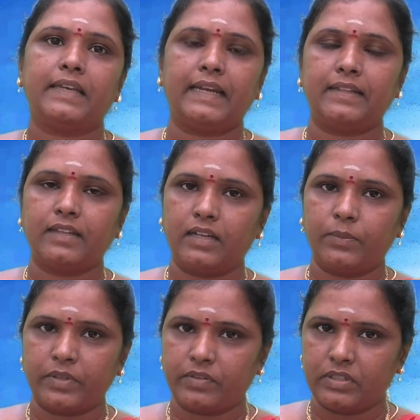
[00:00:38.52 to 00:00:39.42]
என்னதான்
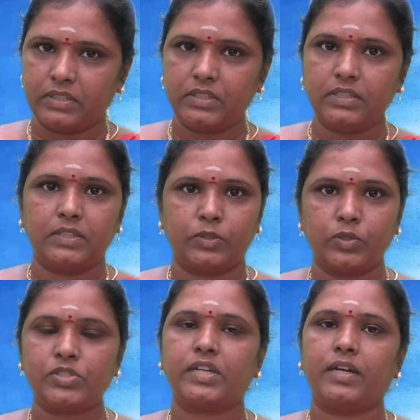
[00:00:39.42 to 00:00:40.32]
நமக்கு வந்து
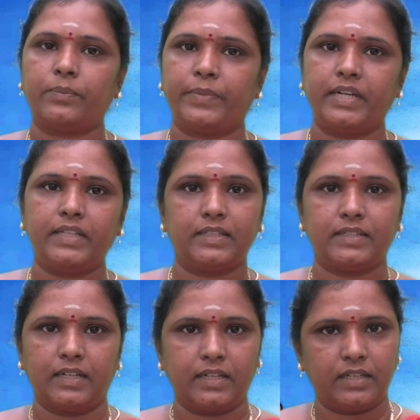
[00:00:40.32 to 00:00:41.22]
கோச்சாரப்படி இந்த
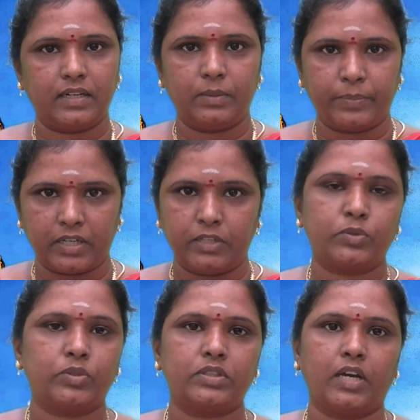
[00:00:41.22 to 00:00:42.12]
கிரகங்கள்
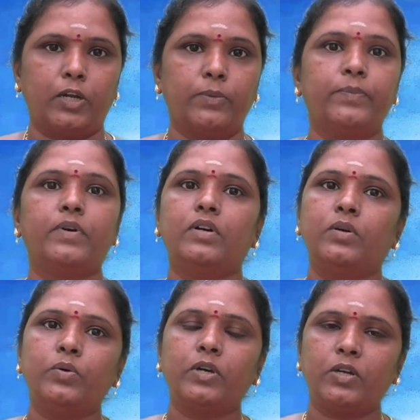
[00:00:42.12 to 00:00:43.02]
பலன் கொடுத்தாலும்
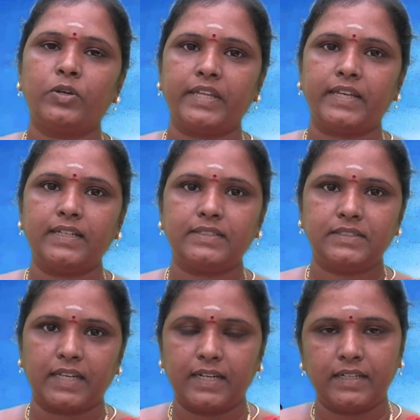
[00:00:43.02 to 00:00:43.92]
உங்களுடைய
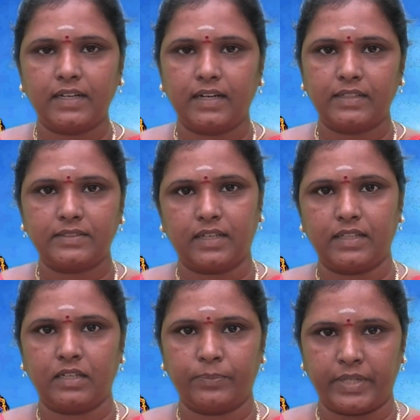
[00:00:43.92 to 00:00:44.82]
ஜனனகால
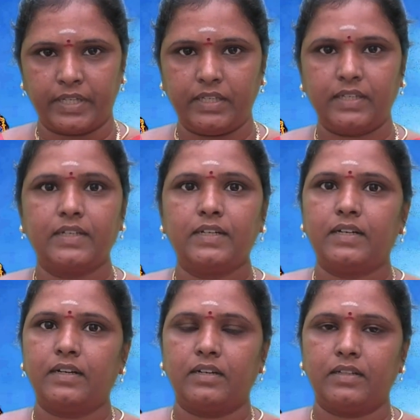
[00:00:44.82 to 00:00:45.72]
ஜாதகப்படி
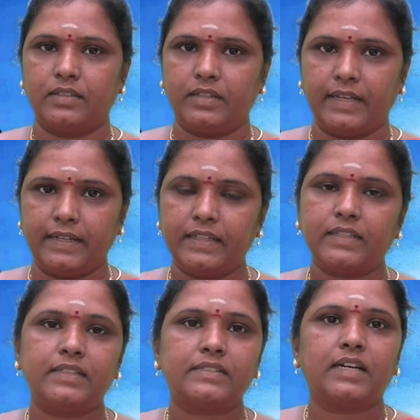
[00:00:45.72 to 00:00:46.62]
எந்த
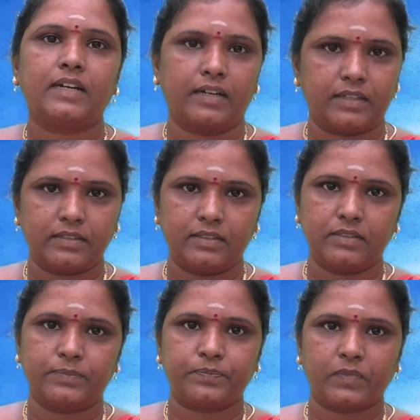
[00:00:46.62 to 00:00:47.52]
திசா நடக்குது
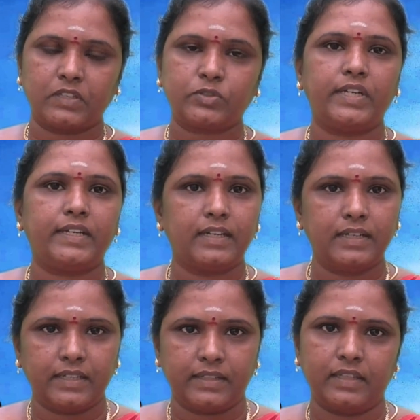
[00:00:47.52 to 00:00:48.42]
ஸோ
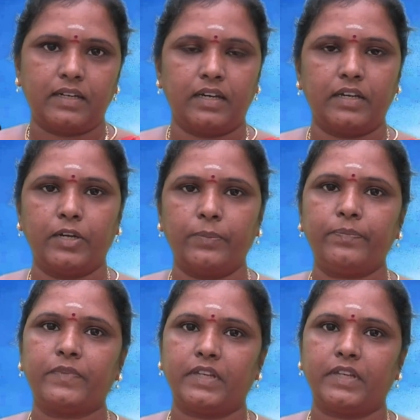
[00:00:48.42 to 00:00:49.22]
நீங்கள் எந்த லக்னம்